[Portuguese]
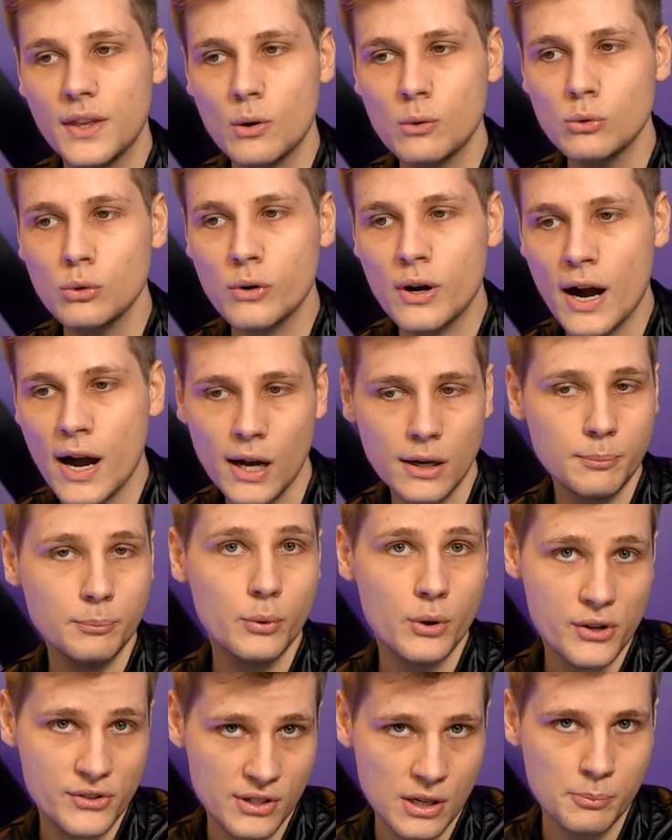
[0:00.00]
ter um lugar,
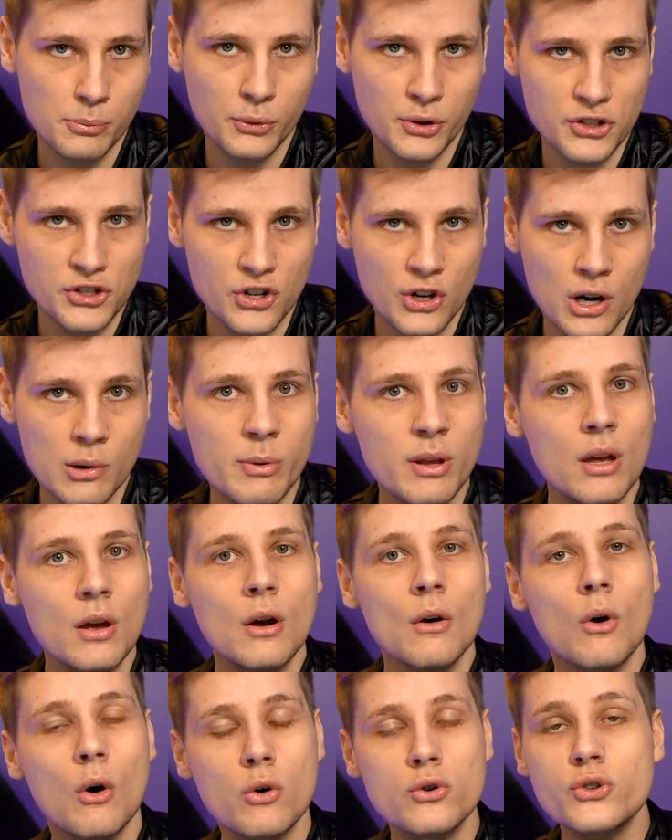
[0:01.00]
por exemplo, o GitHub,
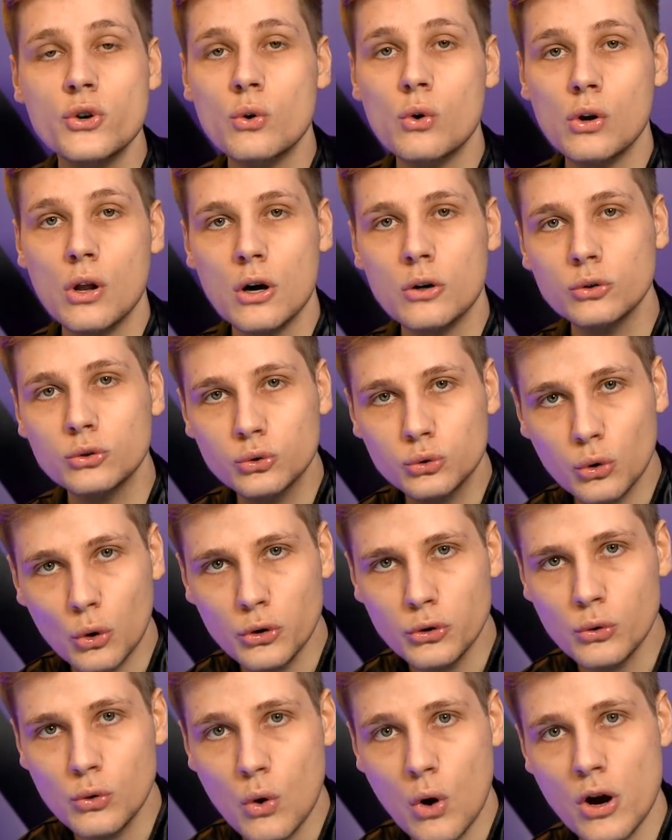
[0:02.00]
onde eu coloco
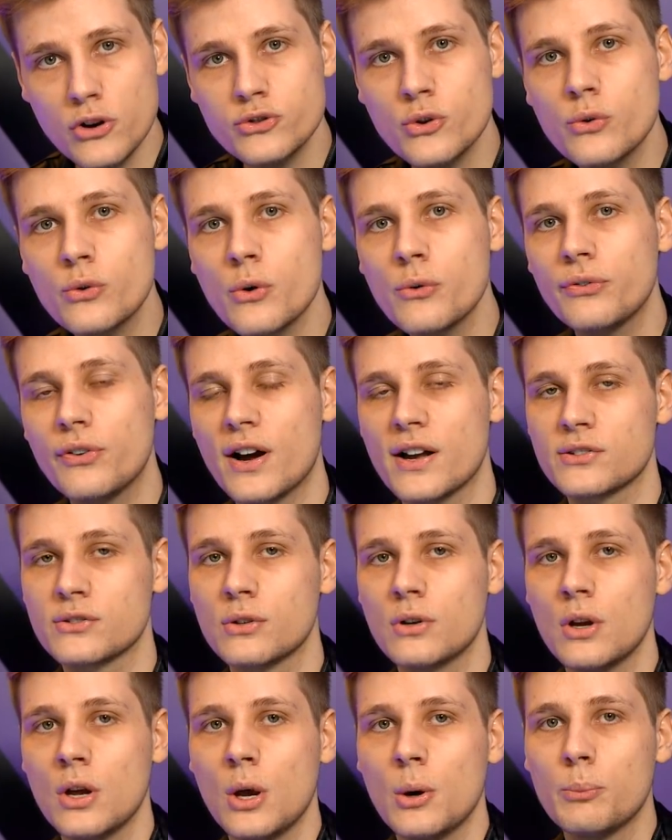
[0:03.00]
todo o código que eu
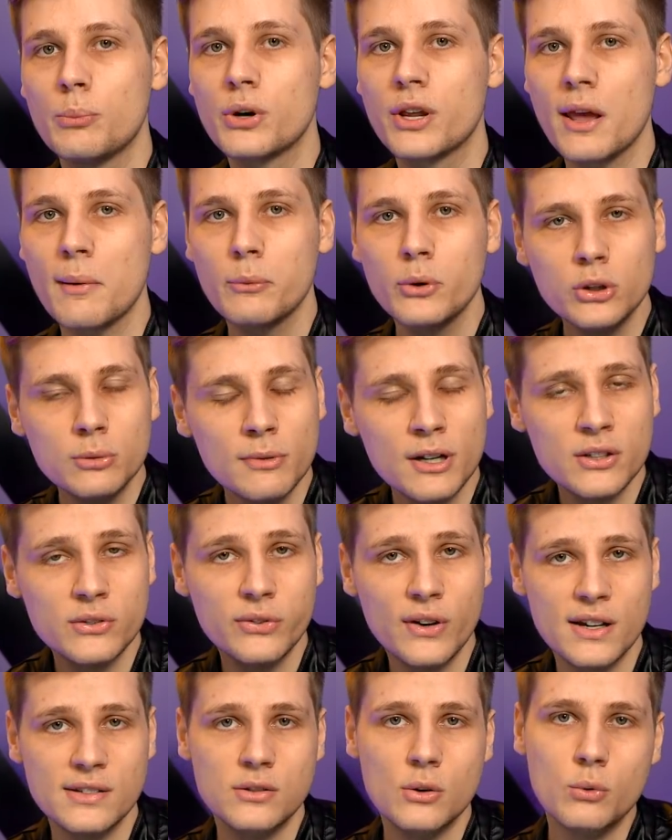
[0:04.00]
faço. Porque é muito mais
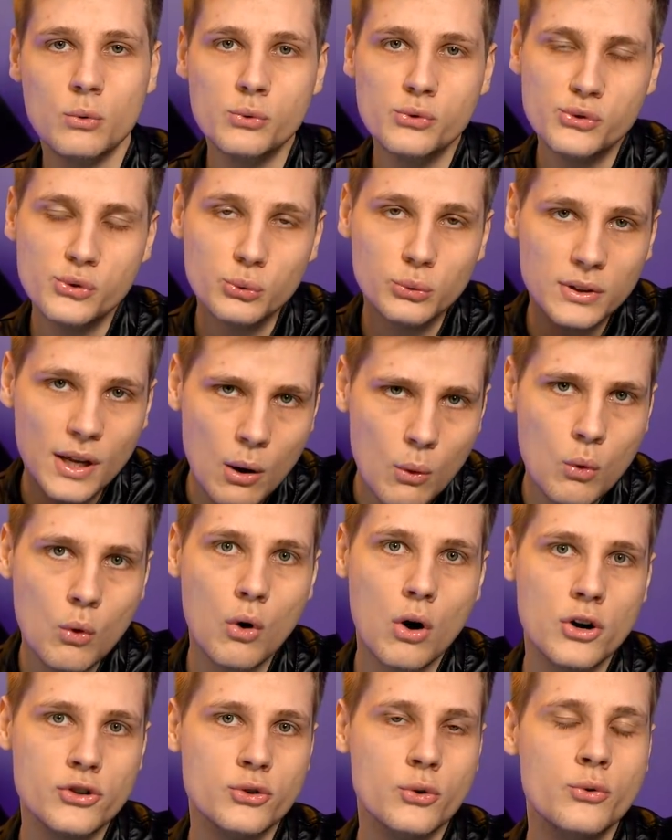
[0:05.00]
fácil eu consultar um
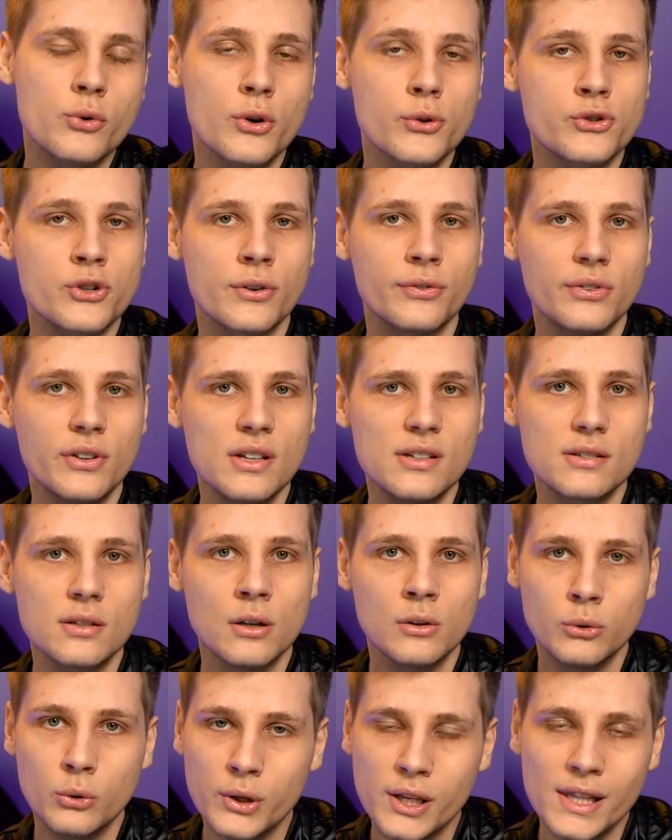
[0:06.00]
código que eu já fiz
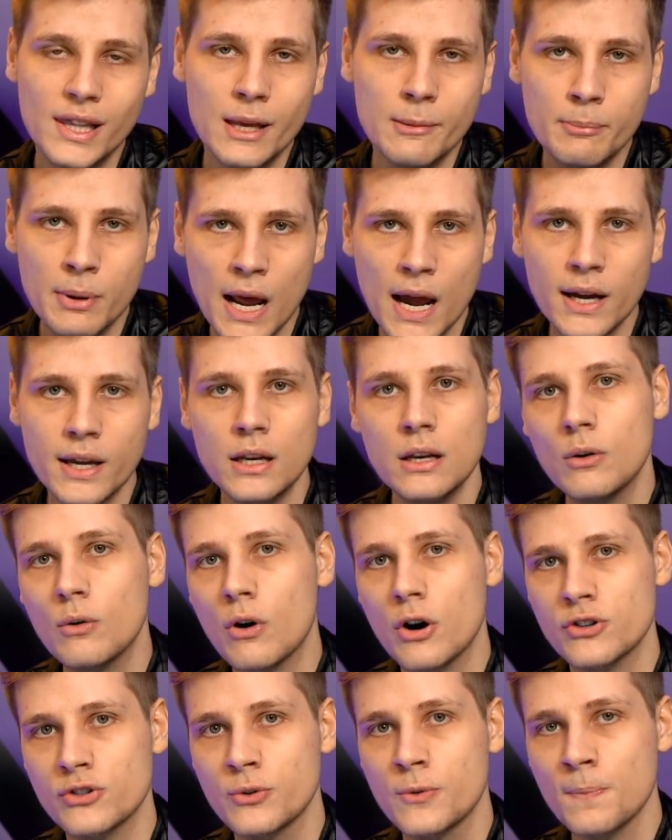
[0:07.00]
do que lembrar aquele
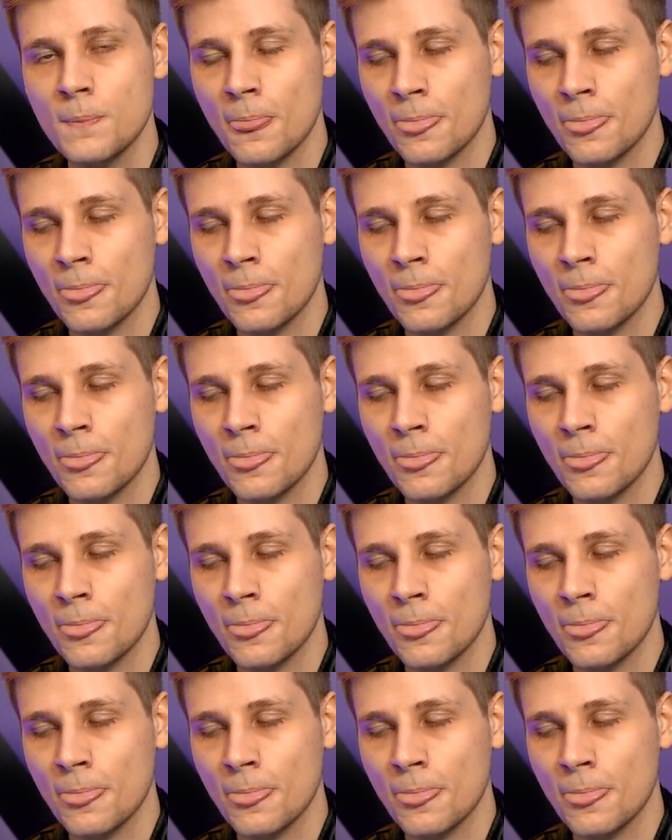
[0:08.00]
código.